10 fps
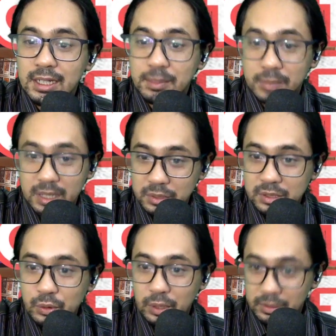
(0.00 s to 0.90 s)
But it
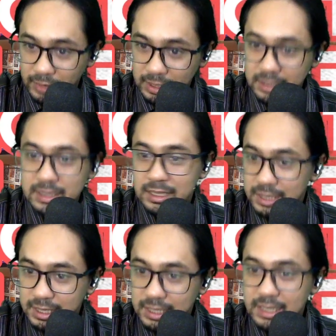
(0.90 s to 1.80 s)
was quite fun
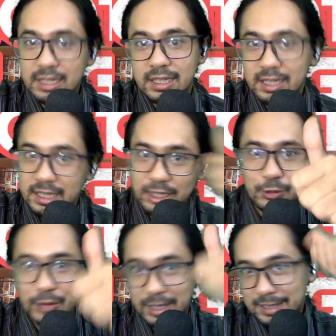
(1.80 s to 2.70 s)
jadi
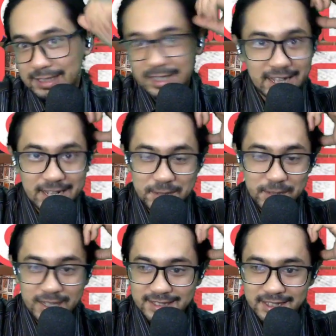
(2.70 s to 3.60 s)
ditunggu lagi cekringannya
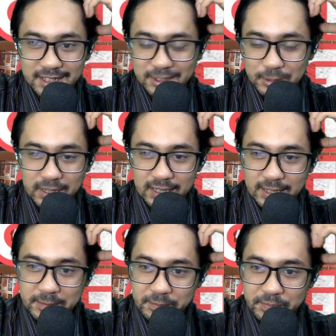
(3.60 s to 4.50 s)
bang, cie gitu
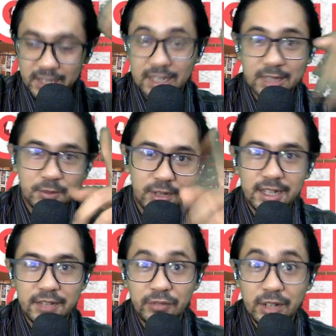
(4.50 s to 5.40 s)
minta. Kita ketemu
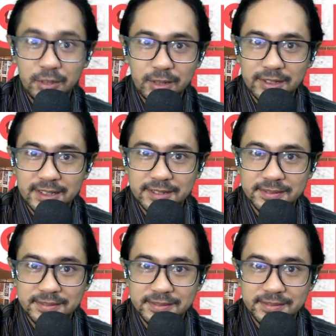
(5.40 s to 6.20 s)
lagi di video berikutnya.